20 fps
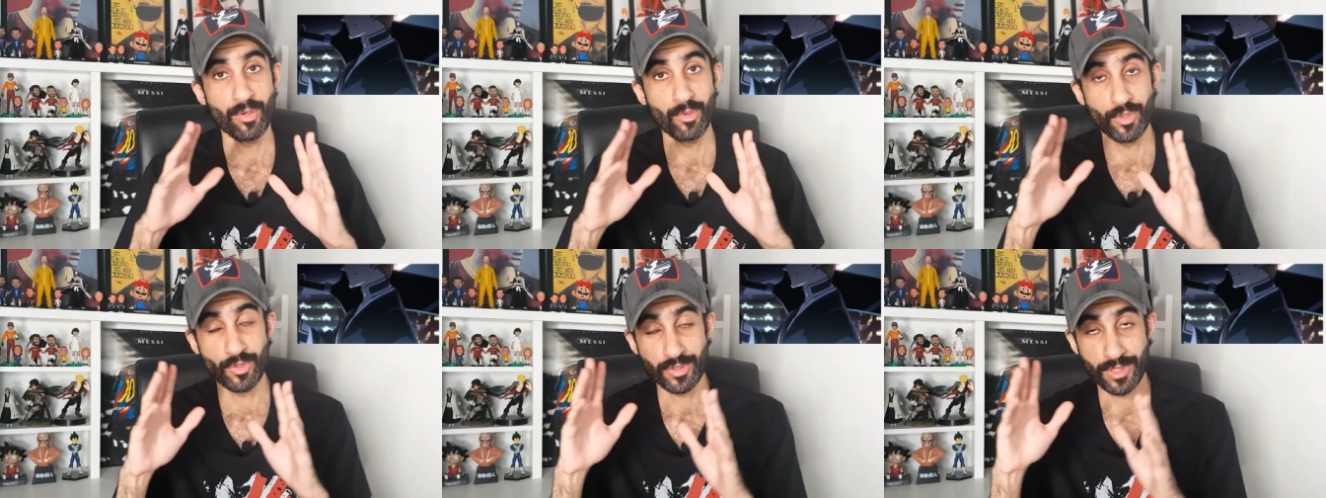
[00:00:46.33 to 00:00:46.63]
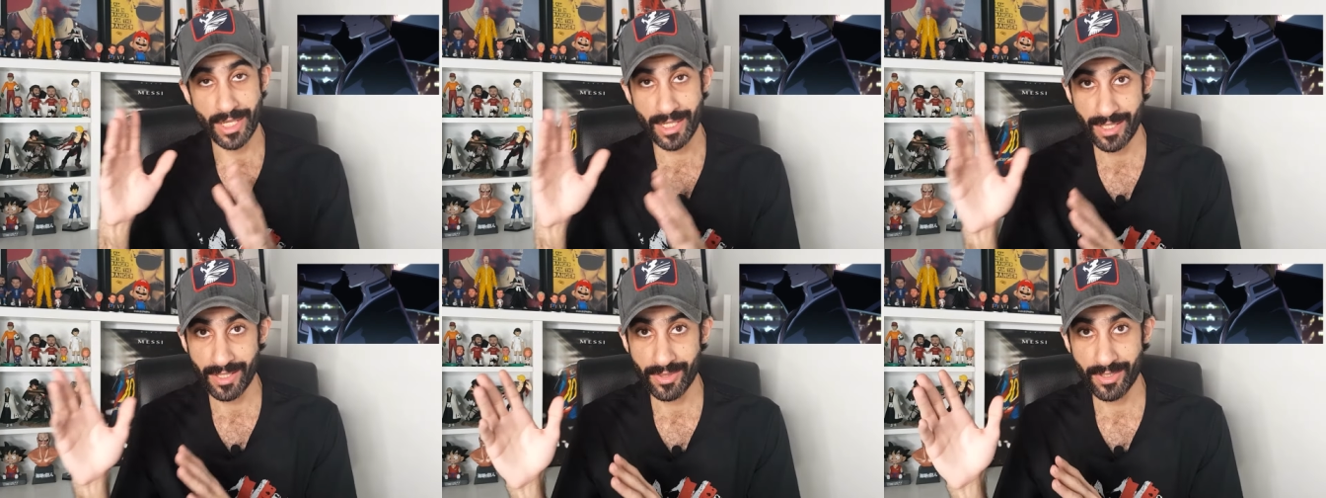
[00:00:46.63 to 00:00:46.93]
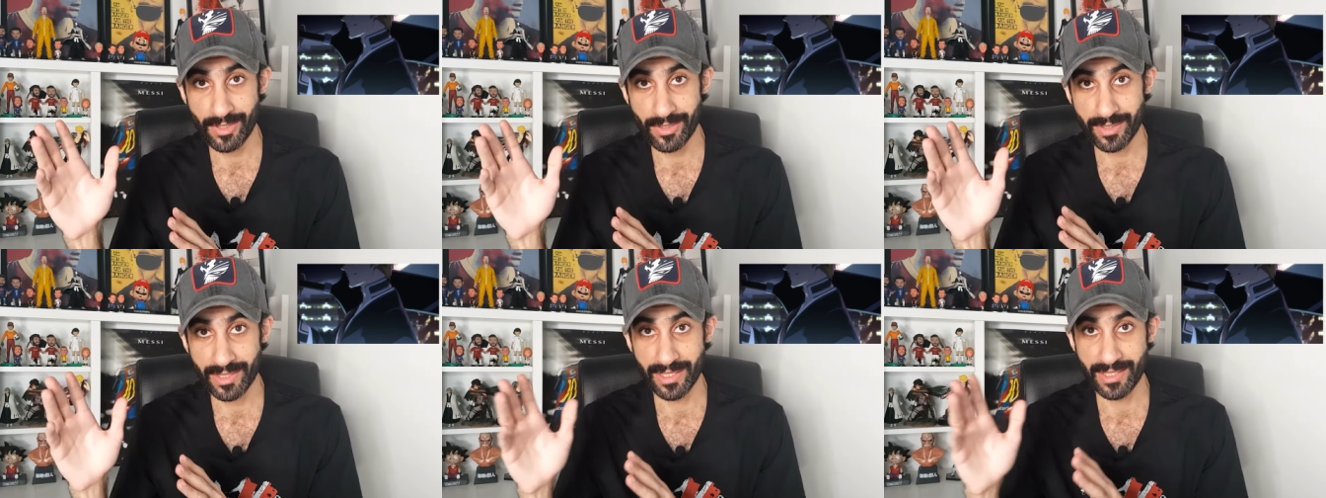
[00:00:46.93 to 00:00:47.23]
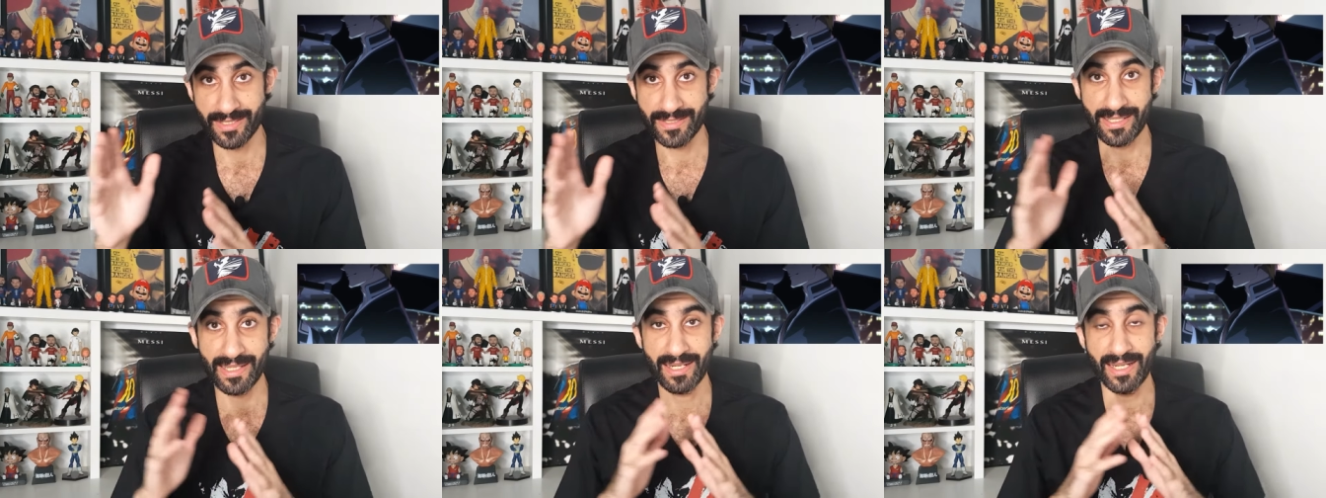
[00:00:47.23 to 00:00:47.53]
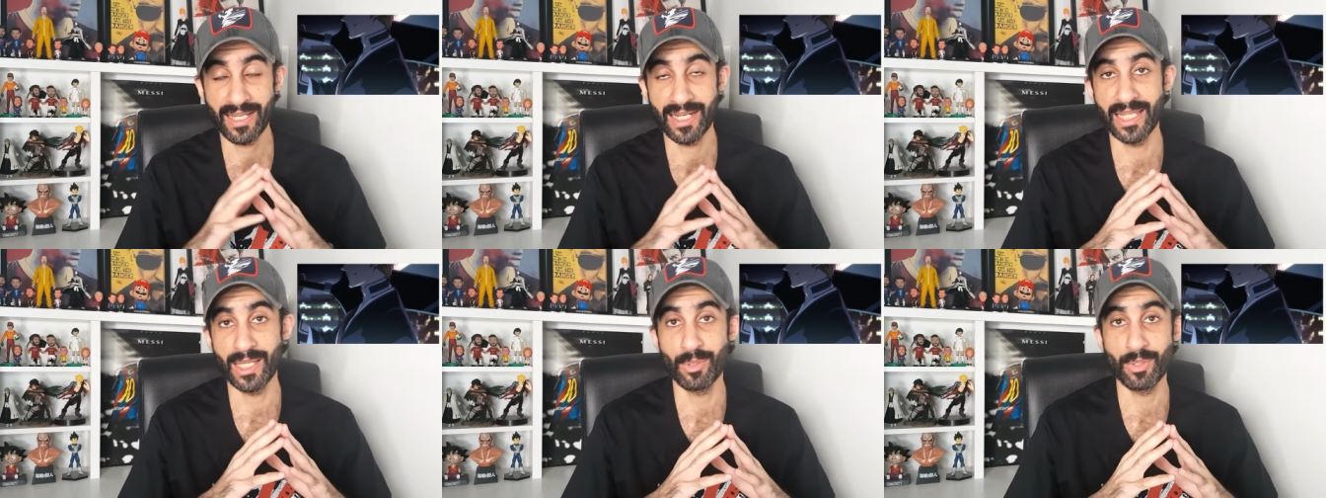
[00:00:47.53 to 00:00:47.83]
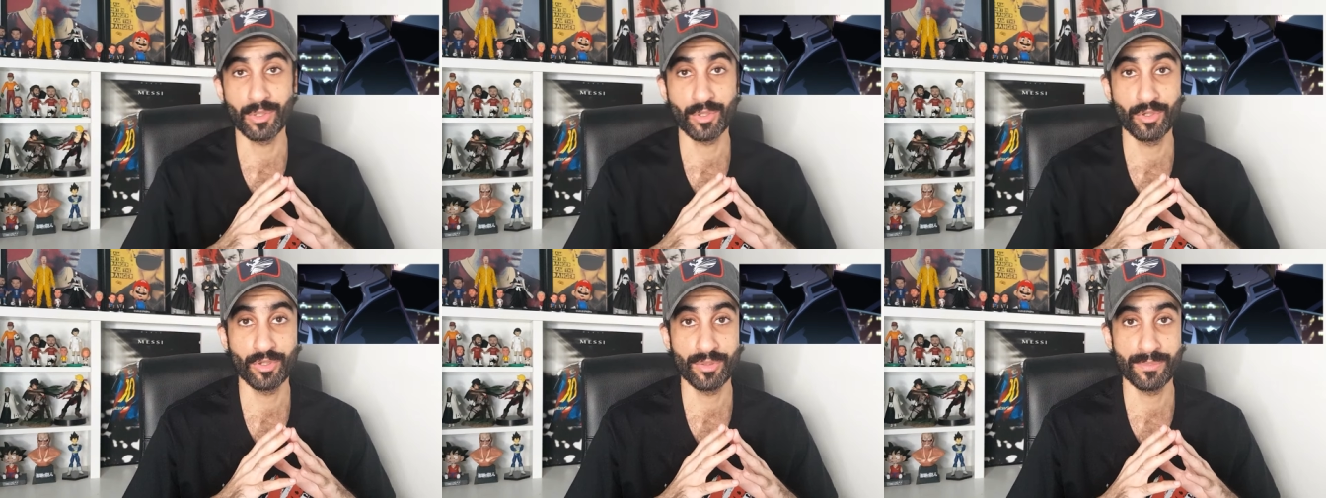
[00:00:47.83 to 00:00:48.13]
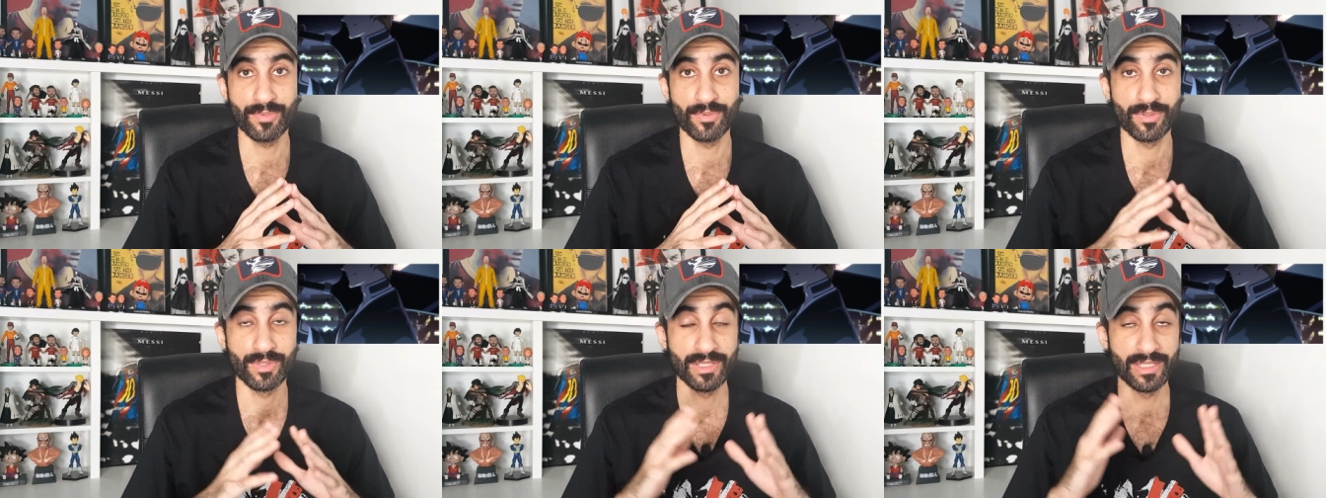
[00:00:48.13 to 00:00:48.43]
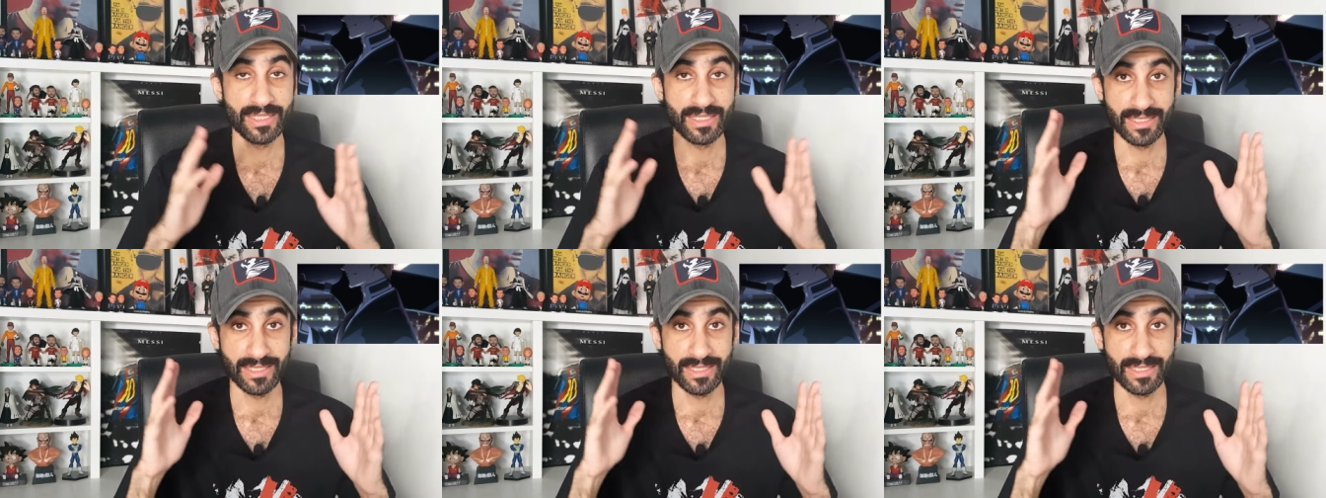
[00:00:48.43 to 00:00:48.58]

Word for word: وشغلة ثانية صرح اللي هو كوبو